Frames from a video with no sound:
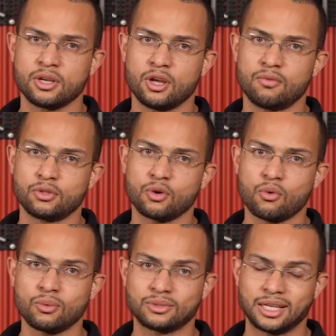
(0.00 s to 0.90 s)
eu vou ter o
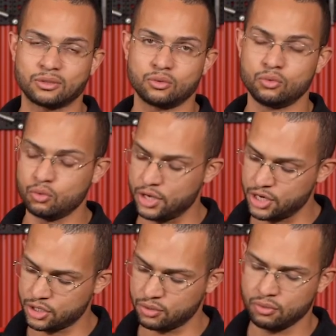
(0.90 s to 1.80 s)
contato do
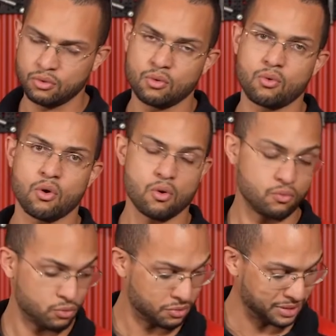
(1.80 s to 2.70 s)
eixo
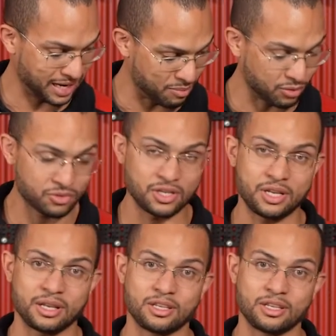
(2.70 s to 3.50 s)
com a bronzina.